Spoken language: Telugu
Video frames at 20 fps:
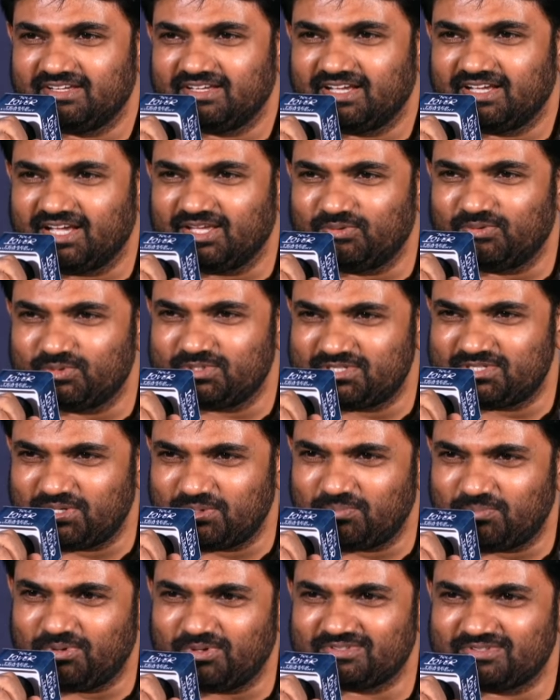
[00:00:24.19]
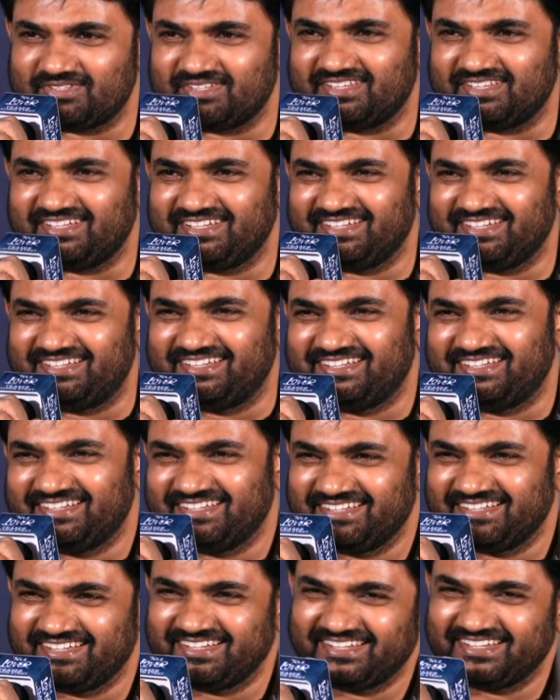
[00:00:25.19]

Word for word: అది వచ్చినప్పుడు వస్తుంది అంటే